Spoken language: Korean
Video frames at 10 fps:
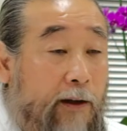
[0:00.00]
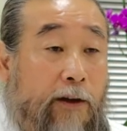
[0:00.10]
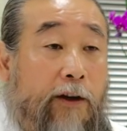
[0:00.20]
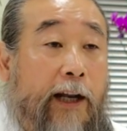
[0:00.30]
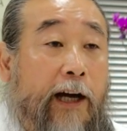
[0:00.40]

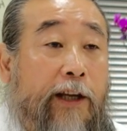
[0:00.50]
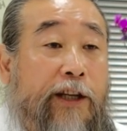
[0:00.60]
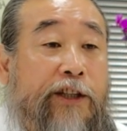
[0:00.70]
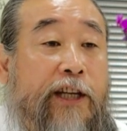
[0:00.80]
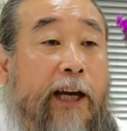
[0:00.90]
이걸 내가
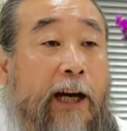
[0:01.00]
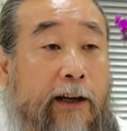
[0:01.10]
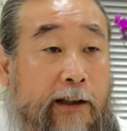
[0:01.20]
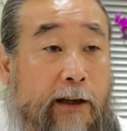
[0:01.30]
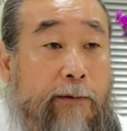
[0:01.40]
이제
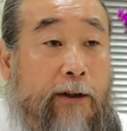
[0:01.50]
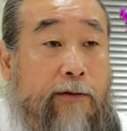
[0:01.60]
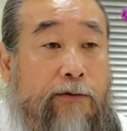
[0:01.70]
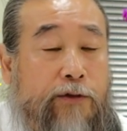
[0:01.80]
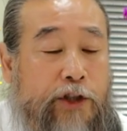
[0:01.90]
알았다면
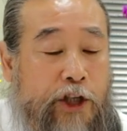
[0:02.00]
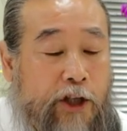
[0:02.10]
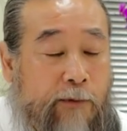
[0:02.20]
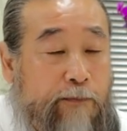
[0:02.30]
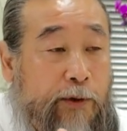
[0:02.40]

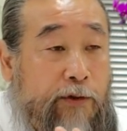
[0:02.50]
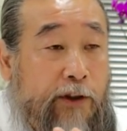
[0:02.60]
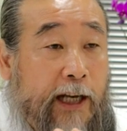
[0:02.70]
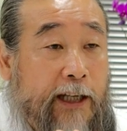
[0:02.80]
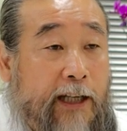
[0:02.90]

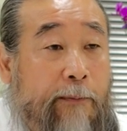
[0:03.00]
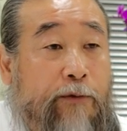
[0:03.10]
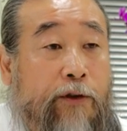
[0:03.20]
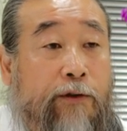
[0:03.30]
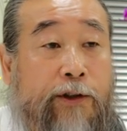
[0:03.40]
지금부터 내가
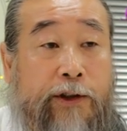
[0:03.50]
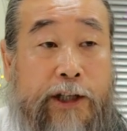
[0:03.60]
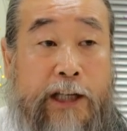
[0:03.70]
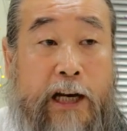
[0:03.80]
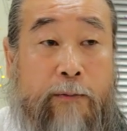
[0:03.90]
3년을
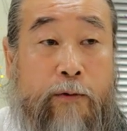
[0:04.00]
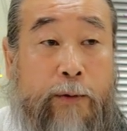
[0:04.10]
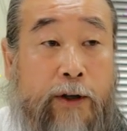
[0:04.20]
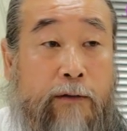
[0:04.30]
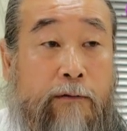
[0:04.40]
그렇게
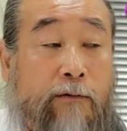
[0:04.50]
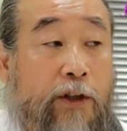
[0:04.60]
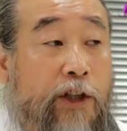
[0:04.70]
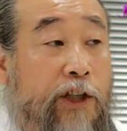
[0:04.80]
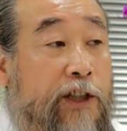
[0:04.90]
살아보면
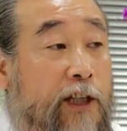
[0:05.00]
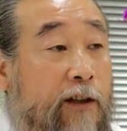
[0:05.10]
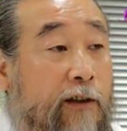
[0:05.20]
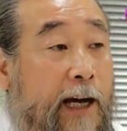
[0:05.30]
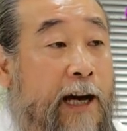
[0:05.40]
네
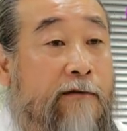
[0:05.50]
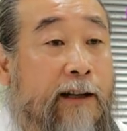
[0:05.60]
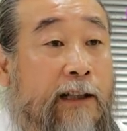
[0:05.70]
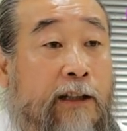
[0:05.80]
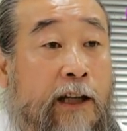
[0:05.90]
인생은
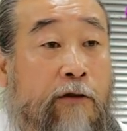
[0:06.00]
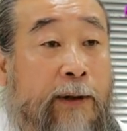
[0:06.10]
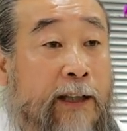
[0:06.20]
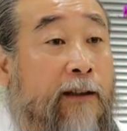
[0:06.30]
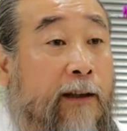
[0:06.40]
하늘과 땅 차이로
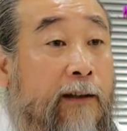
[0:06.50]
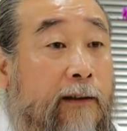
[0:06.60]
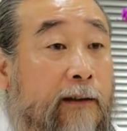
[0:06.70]
바뀐다.